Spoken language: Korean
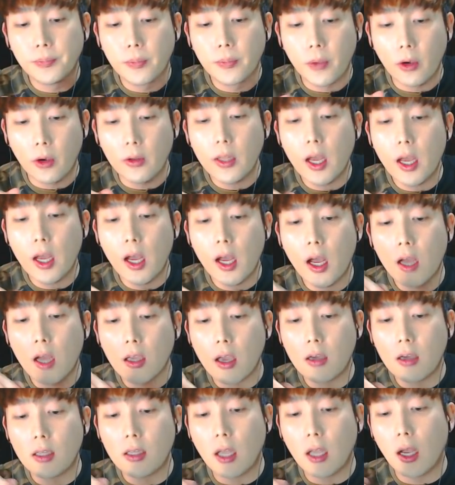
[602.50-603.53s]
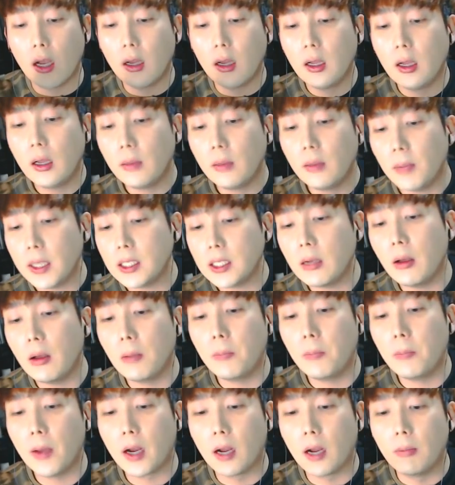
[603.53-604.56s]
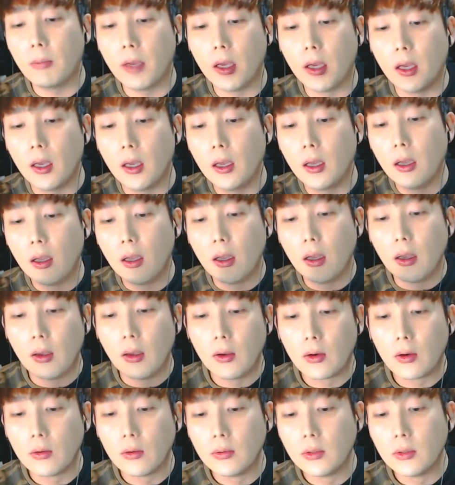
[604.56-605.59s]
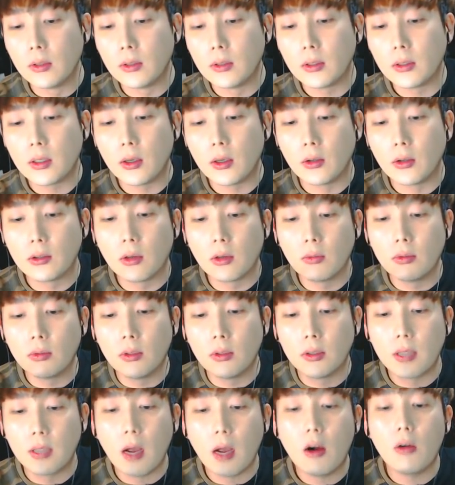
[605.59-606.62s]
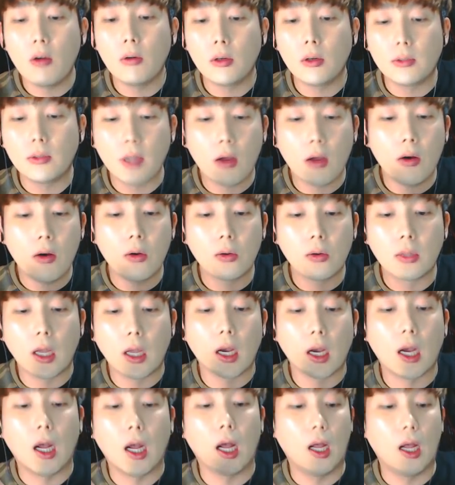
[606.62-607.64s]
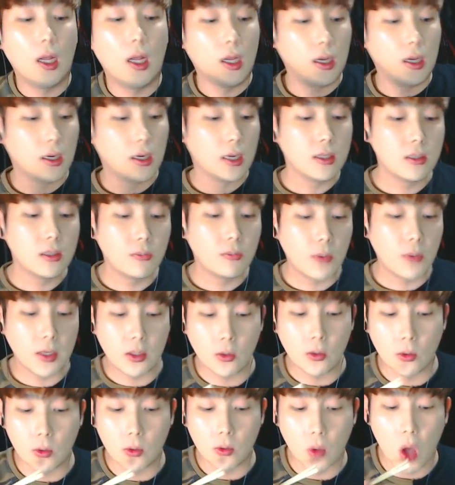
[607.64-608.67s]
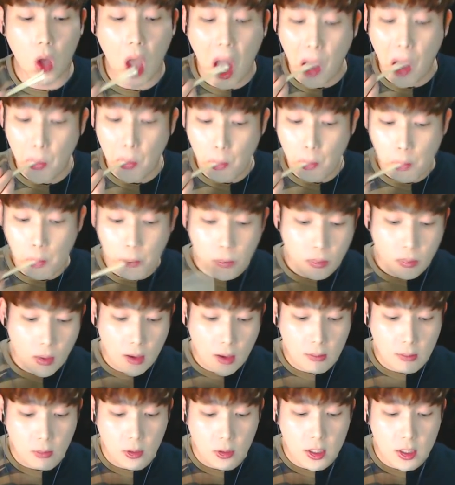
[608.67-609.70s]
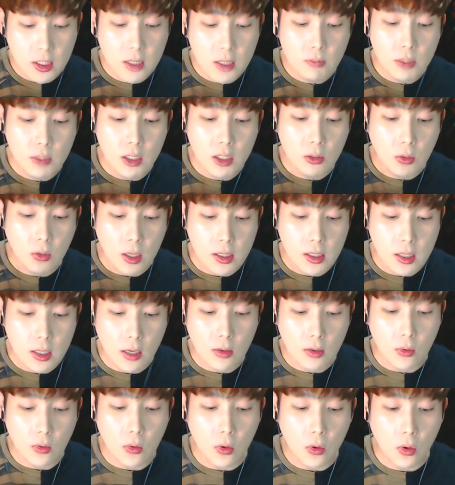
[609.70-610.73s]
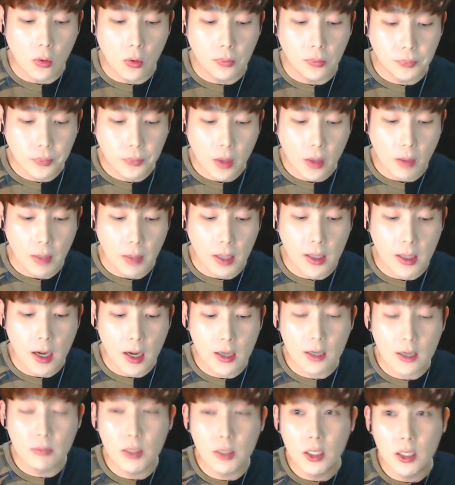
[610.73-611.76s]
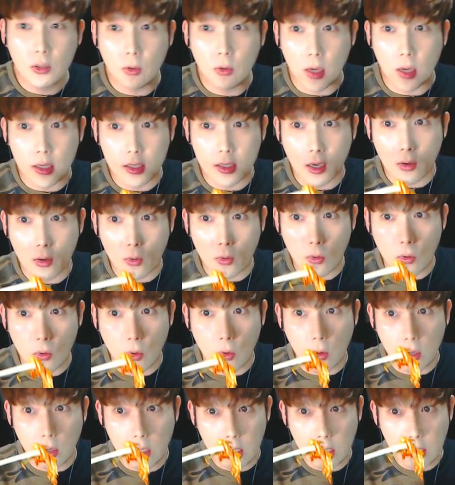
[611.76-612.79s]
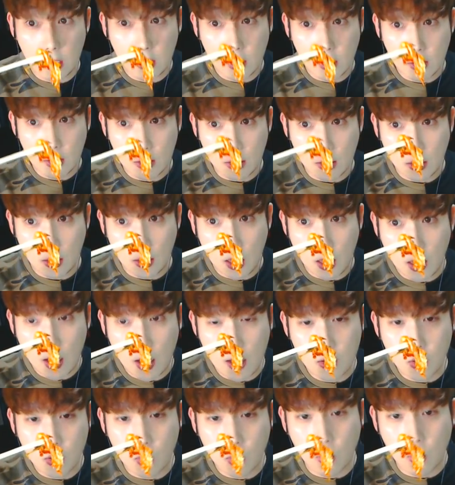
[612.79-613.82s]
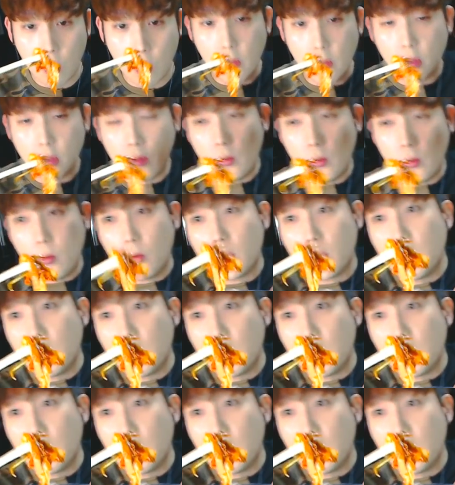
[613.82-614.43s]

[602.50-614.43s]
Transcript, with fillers: 편하게 그냥 파장 앞바람에 여러분들 특히 여성분들 생얼 생얼로다가 렌즈 빼시고서 뭐 치김치도 괜찮고 배달 김치도 괜찮고 이 때깔 좋은 요